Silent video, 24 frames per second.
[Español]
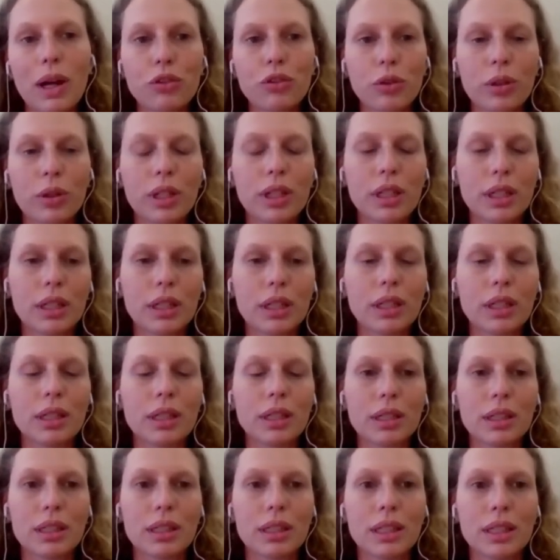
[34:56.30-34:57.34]
eh, es muy
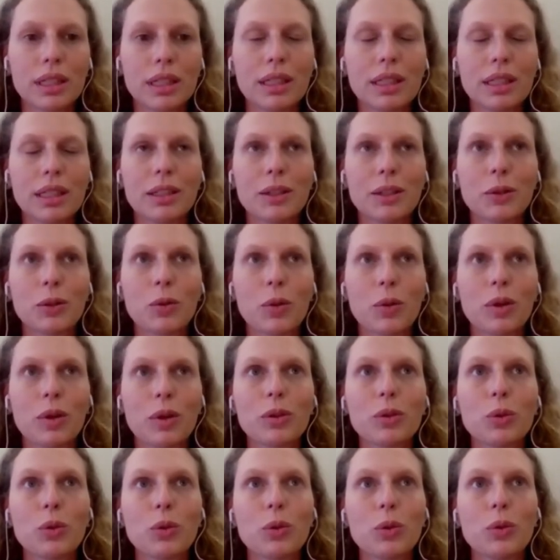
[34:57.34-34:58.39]
importante.
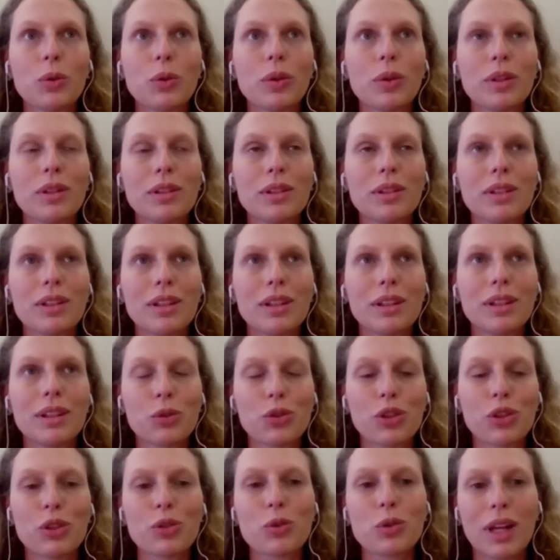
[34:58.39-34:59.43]
Y entonces,
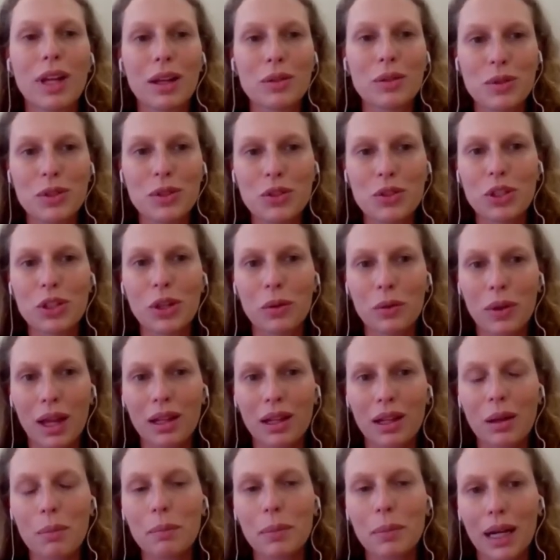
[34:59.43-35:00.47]
como los
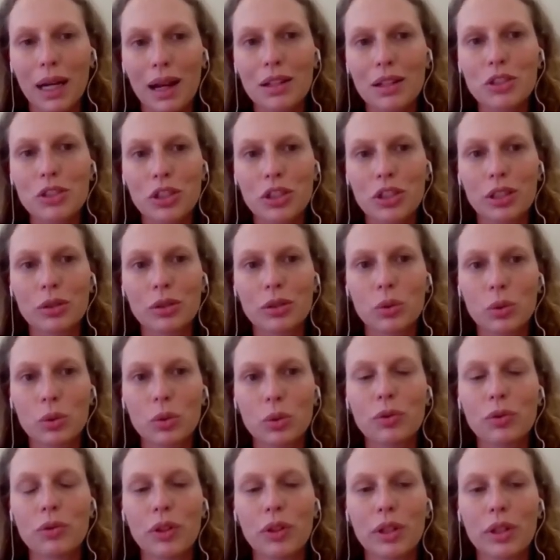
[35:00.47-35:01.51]
resultados
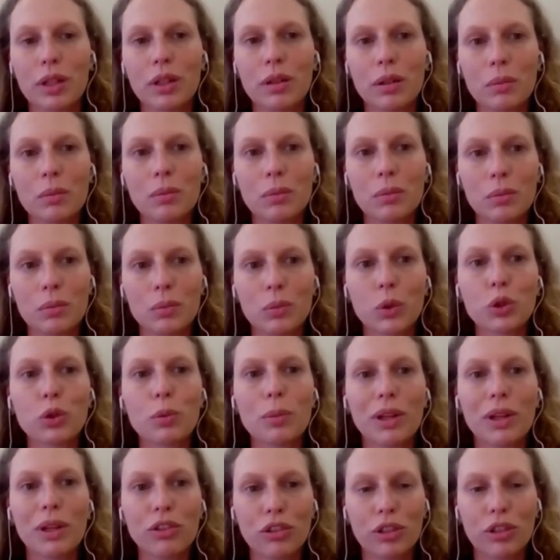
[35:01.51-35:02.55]
eh,
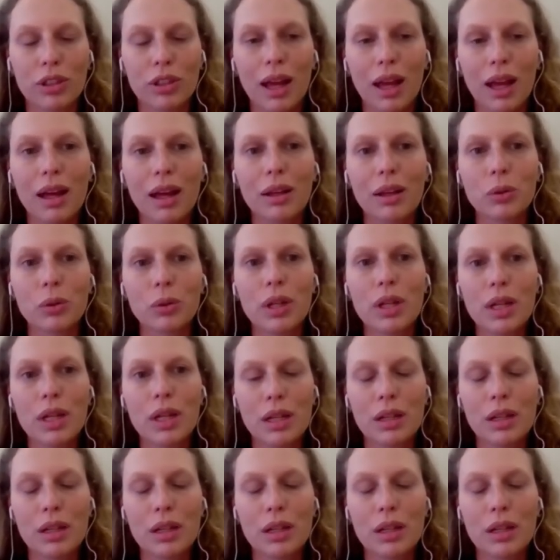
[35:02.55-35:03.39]
eh, se quedan